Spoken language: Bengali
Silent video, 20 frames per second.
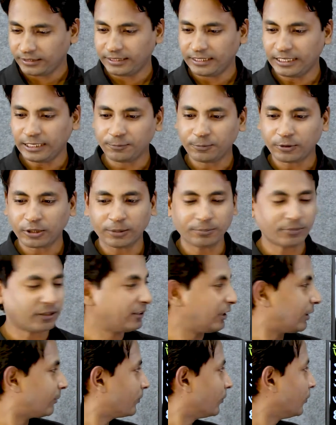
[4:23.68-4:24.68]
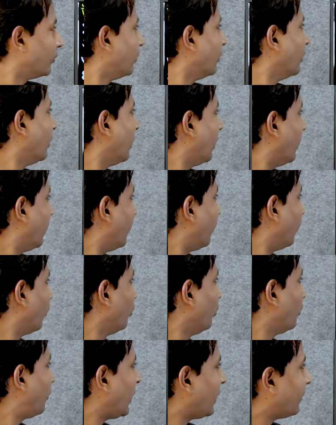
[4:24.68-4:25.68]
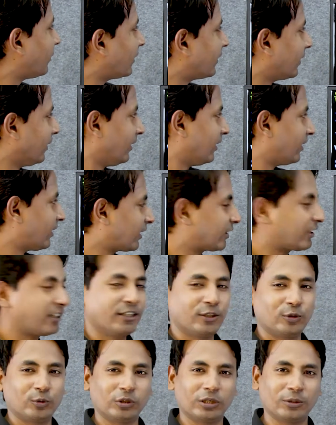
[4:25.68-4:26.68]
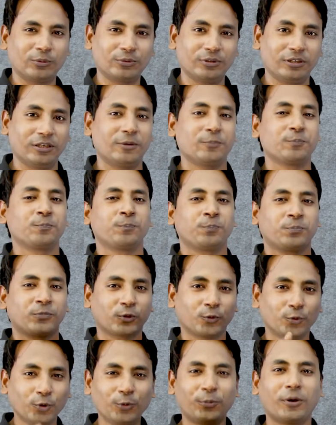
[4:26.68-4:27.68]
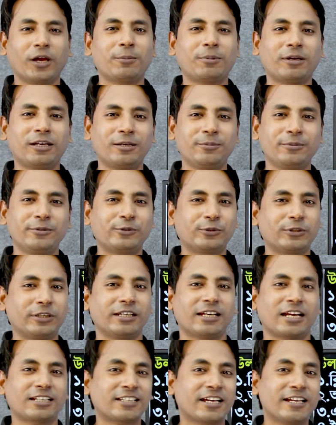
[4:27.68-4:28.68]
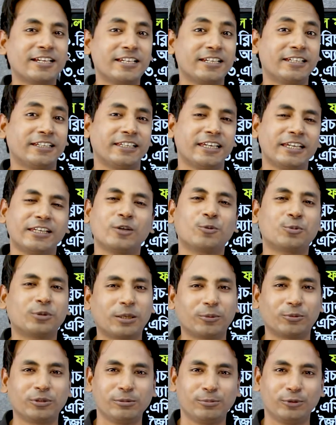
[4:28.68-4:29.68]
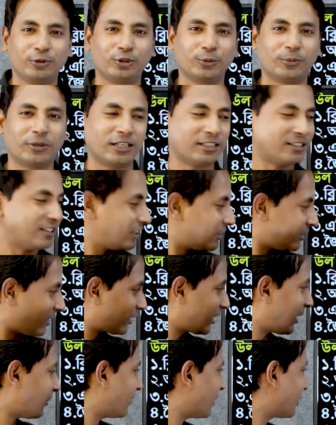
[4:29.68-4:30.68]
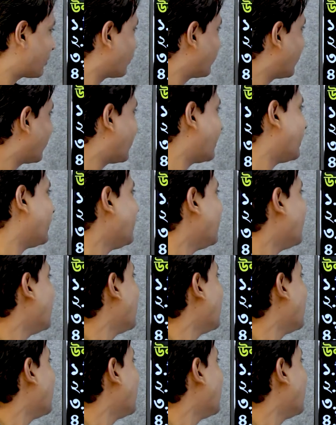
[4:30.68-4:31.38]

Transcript: এরপর আমরা দেখব উল ফাইবারের রাসায়নিক গুণাবলী উল ফাইবারের ভিতরে রাসায়নিক কী কী গুণাবলী বিদ্যমান আছে সেটা আমরা একটু দেখে নিই